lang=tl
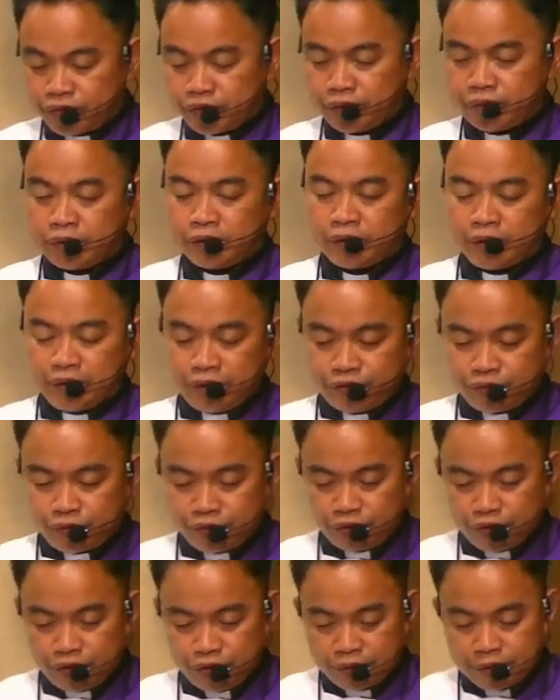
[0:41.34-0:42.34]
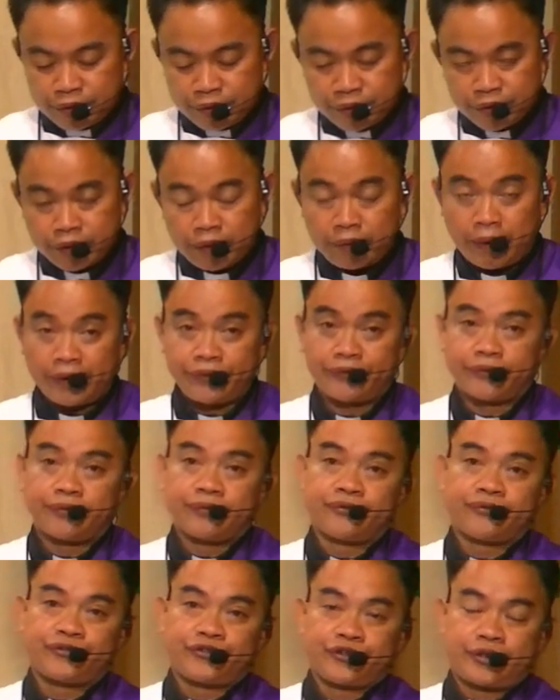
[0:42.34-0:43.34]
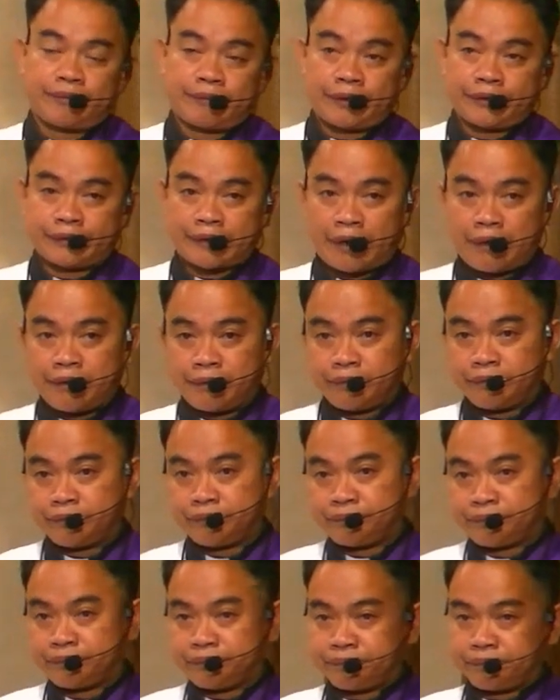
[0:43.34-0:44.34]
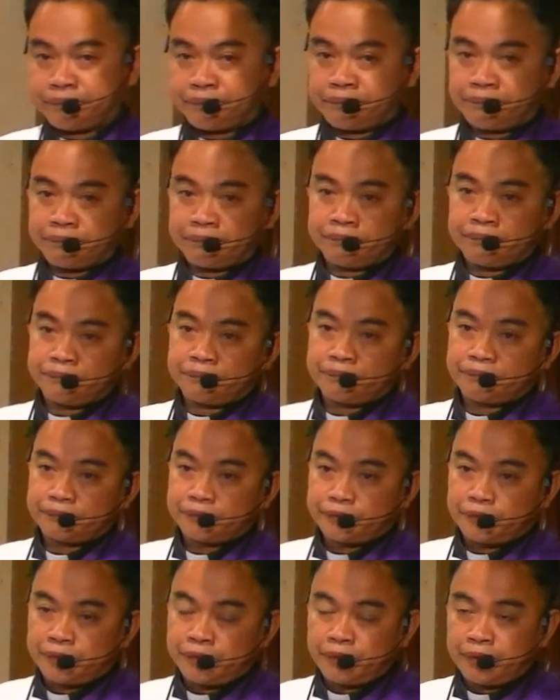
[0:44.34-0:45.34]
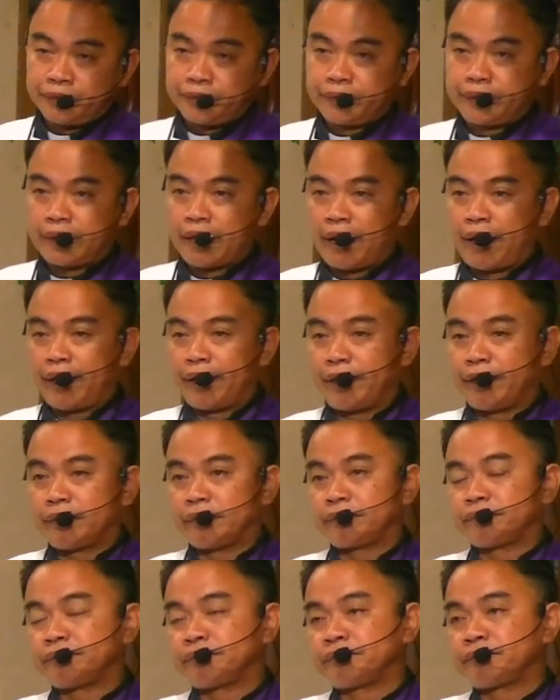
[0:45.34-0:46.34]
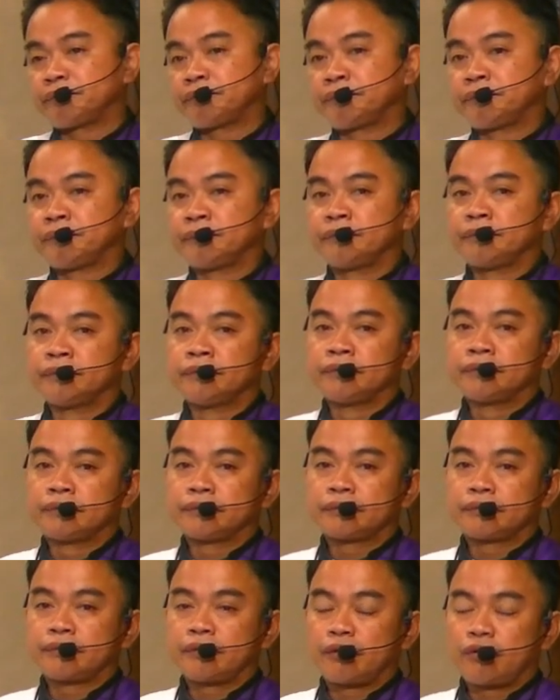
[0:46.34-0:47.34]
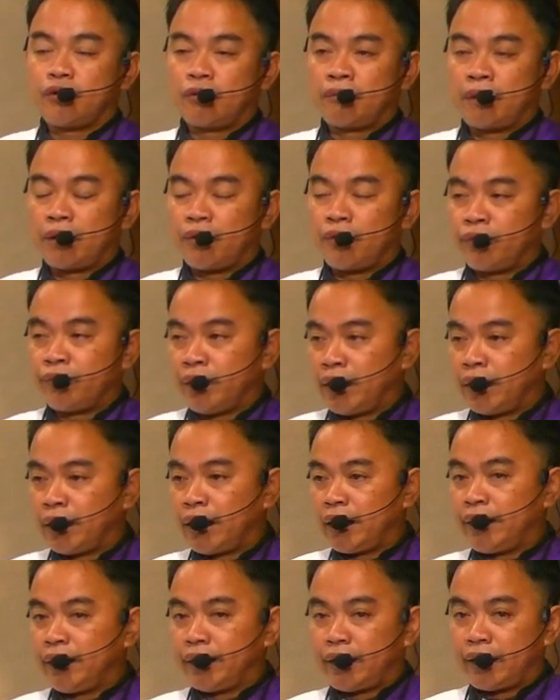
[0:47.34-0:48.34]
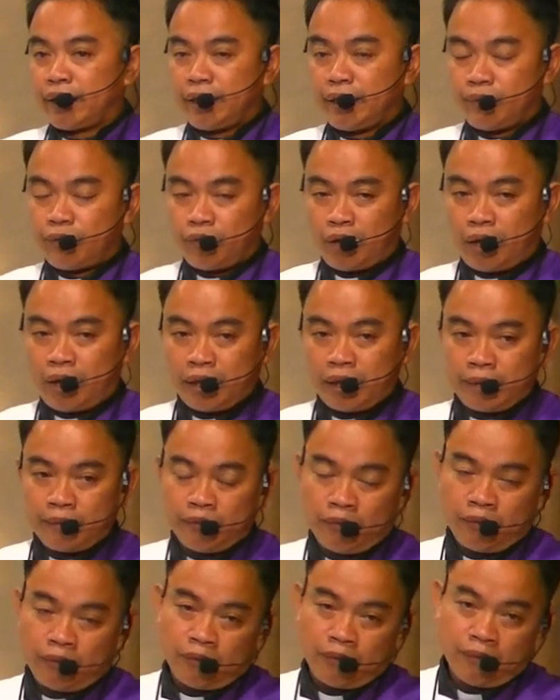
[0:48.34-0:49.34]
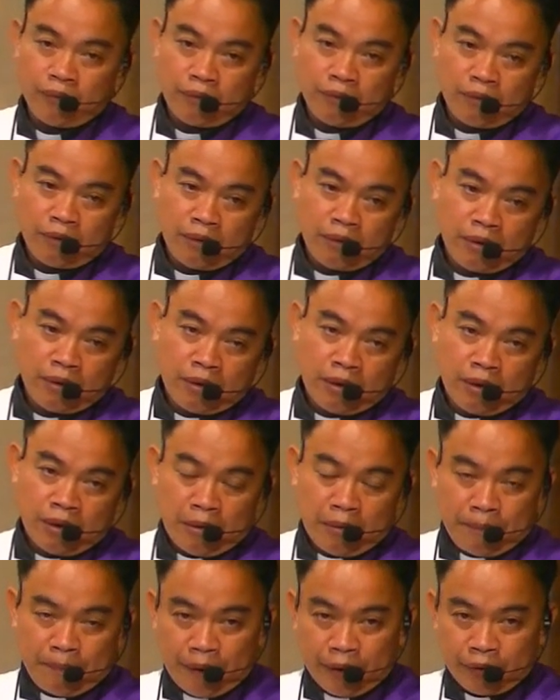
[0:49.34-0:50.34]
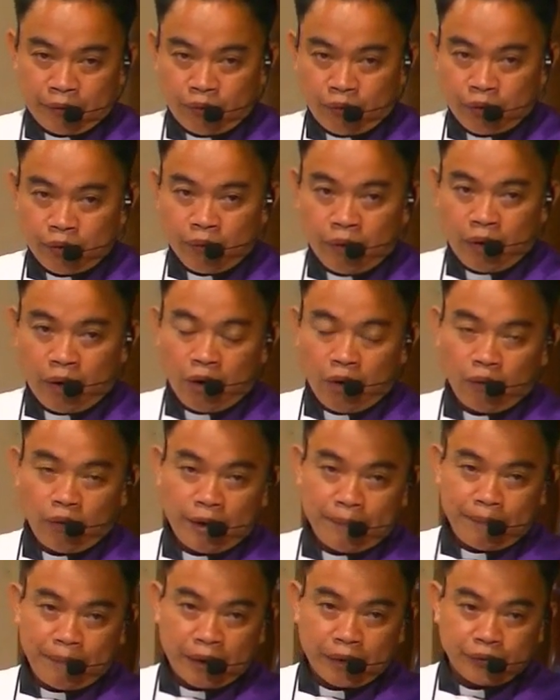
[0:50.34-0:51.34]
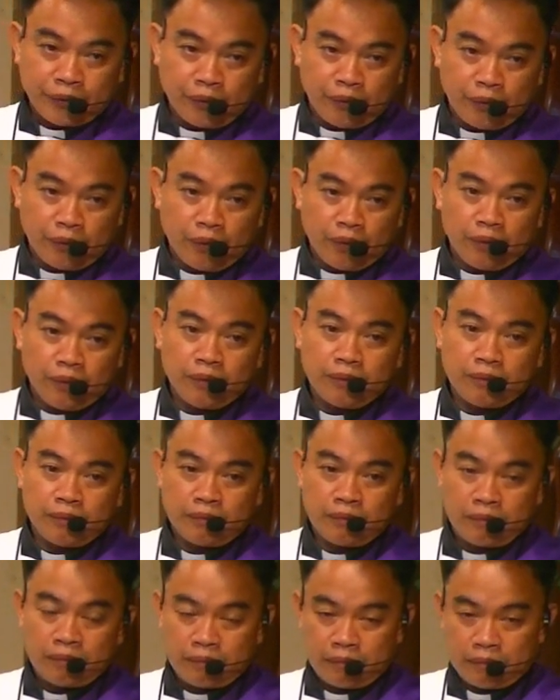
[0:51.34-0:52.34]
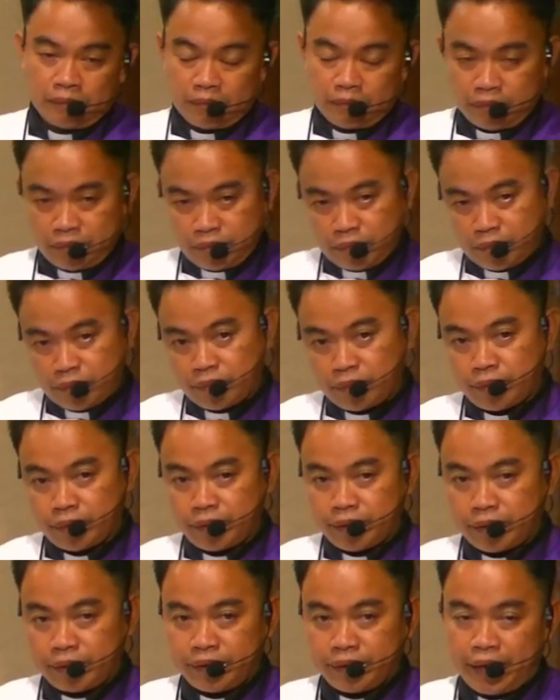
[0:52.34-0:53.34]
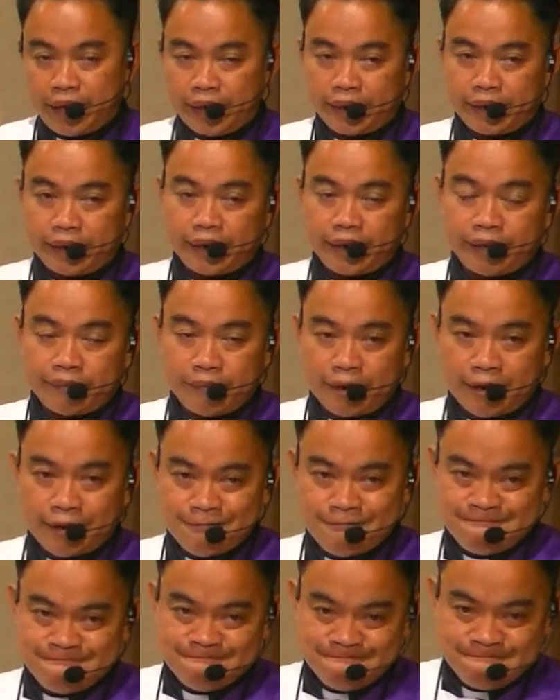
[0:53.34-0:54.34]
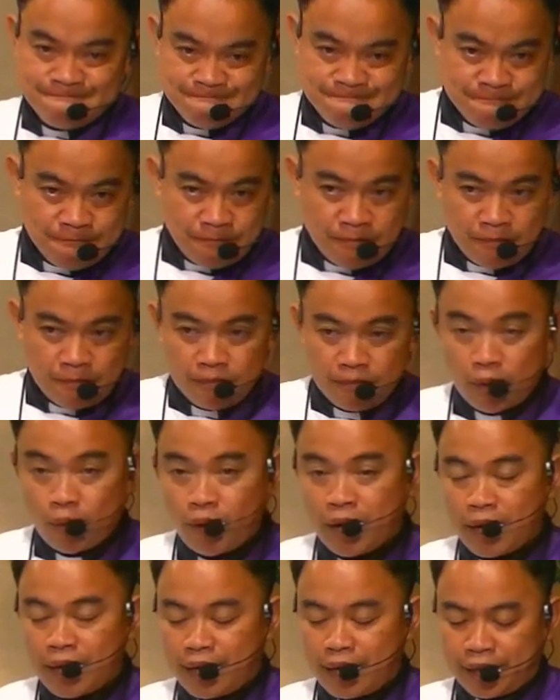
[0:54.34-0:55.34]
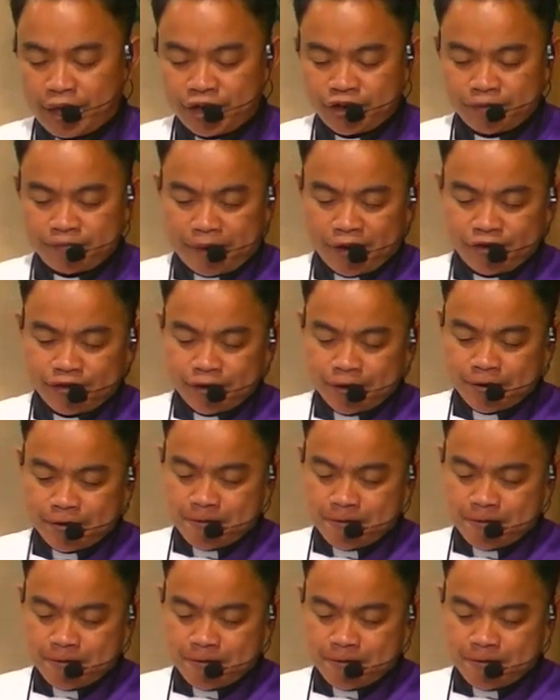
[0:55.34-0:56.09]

lisod gid dawaton sa mga tao tungod kay kung maguna gali na nimo ang imong pagduha-duha ug pagtuo diha ka na rin mag mawala ka na sa passing no